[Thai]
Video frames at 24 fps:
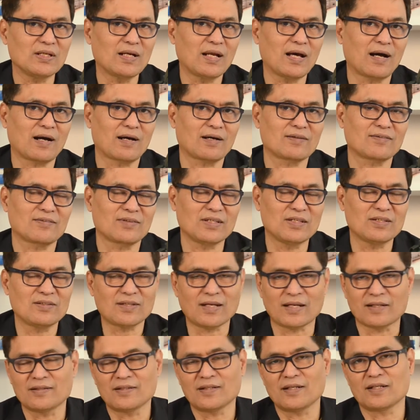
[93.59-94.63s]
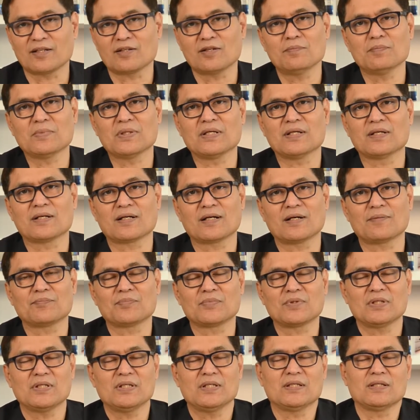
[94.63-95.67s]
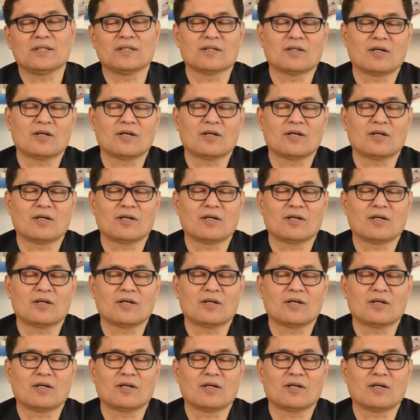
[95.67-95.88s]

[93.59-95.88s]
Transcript: หลากสีสันอะไรก็มีนะครับ ที่